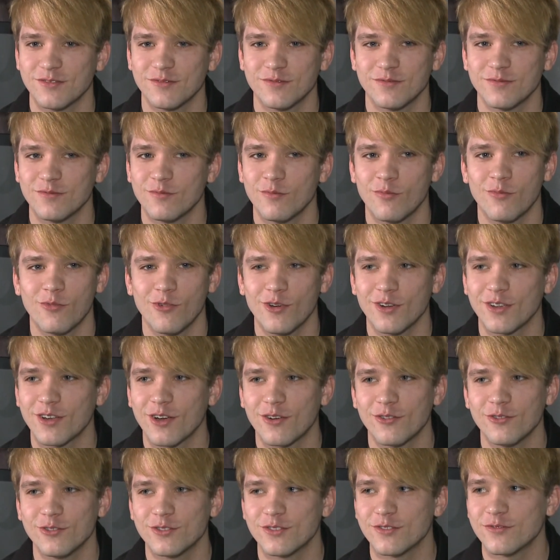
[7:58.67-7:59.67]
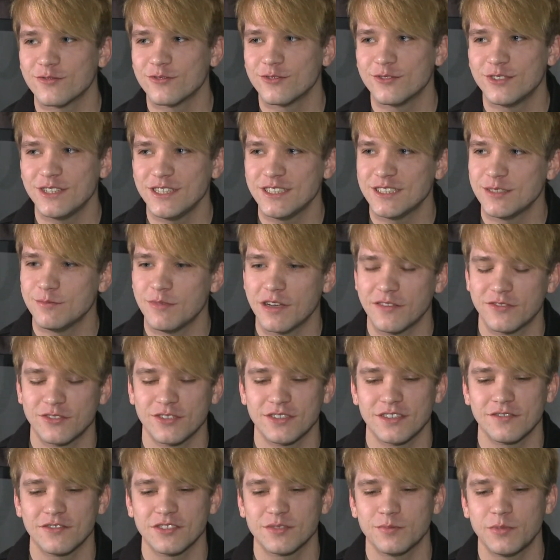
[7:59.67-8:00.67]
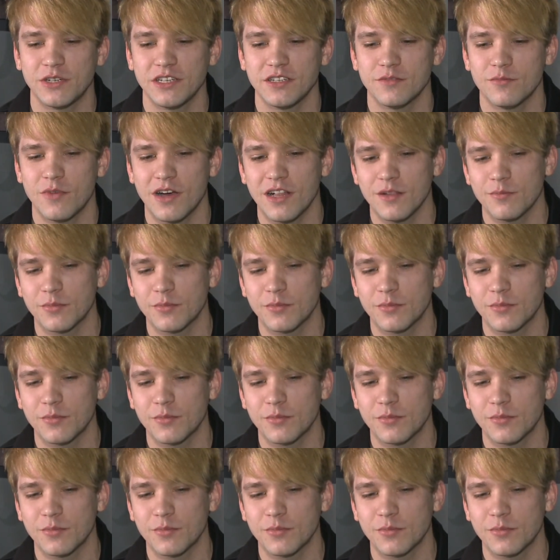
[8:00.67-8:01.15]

боль какую-то внутри себя все это воспринимал,